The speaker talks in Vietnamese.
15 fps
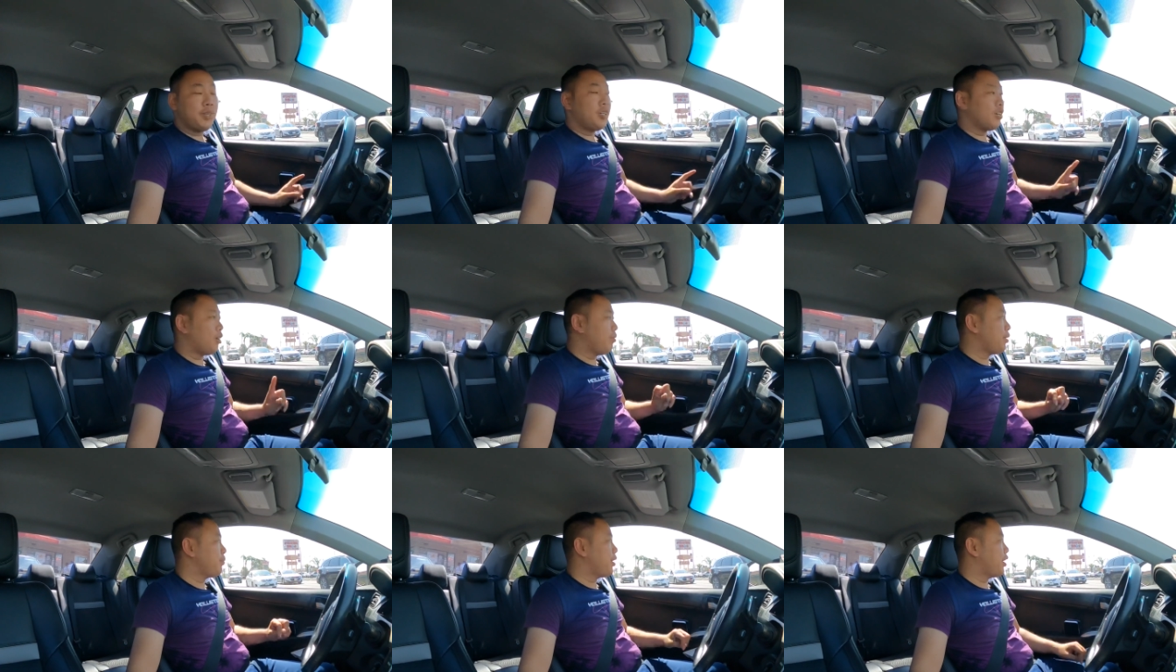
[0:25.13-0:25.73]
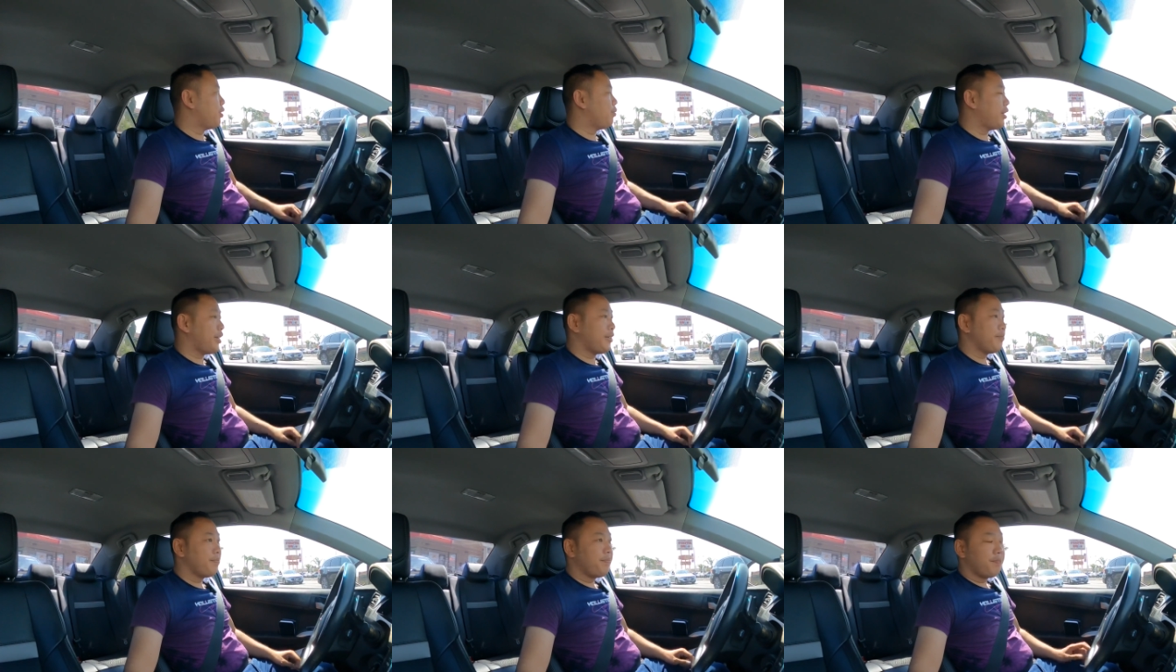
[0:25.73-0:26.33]
mới được ổ bánh mì heo
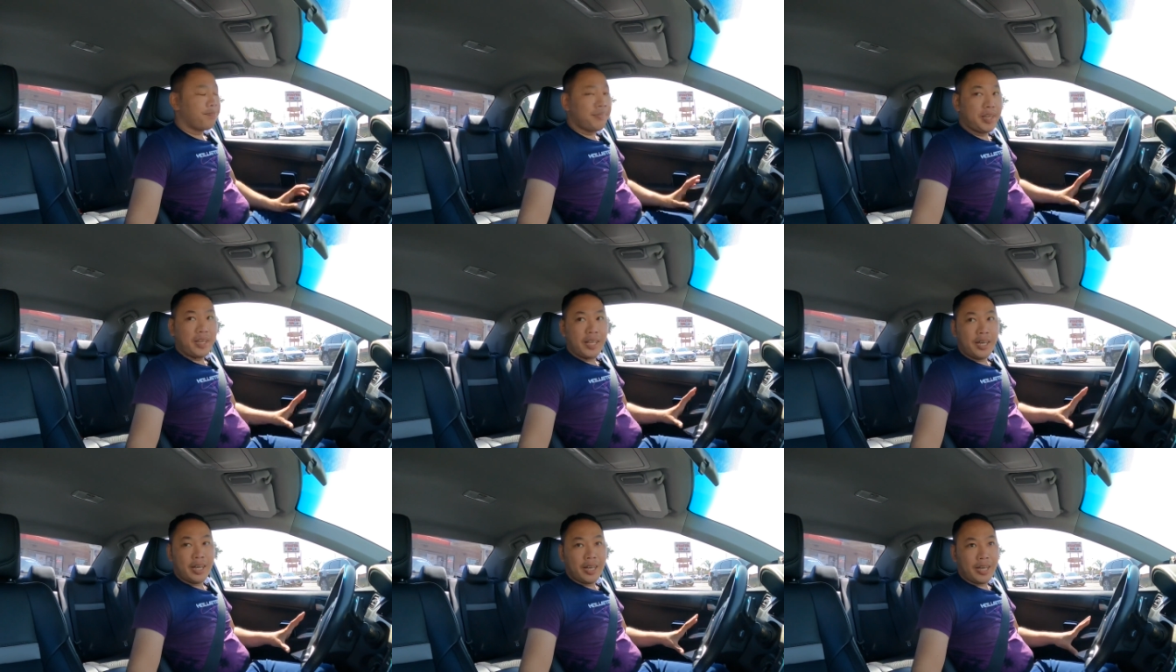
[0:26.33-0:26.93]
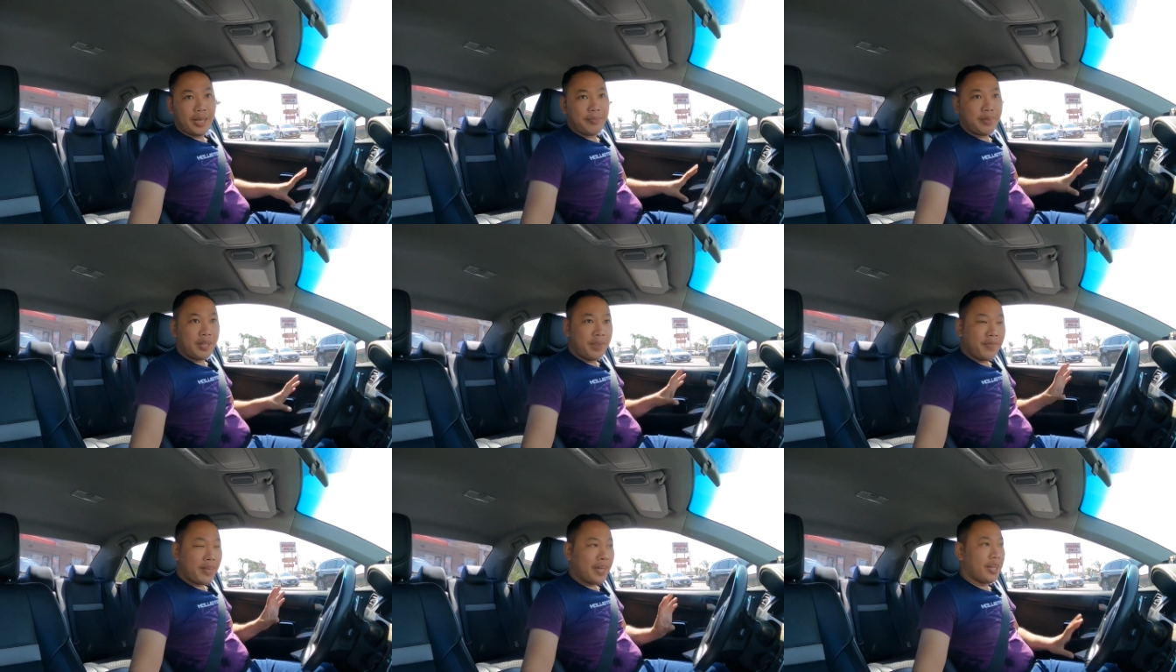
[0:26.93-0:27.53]
quay bây giờ em
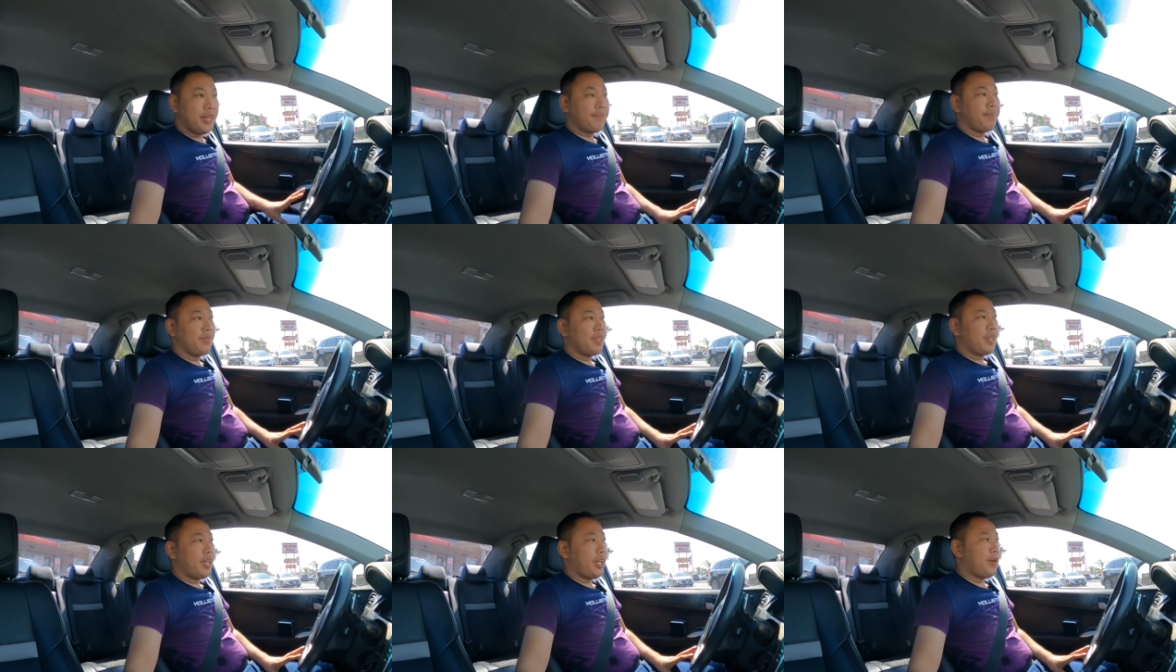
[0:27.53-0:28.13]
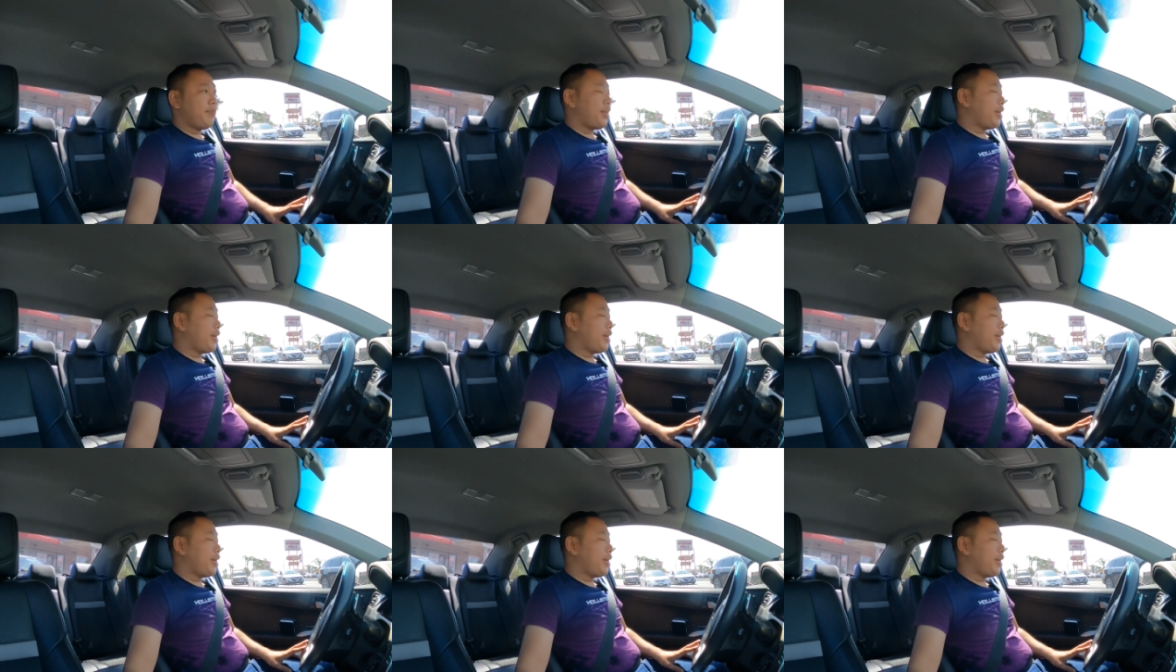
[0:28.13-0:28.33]
đi về em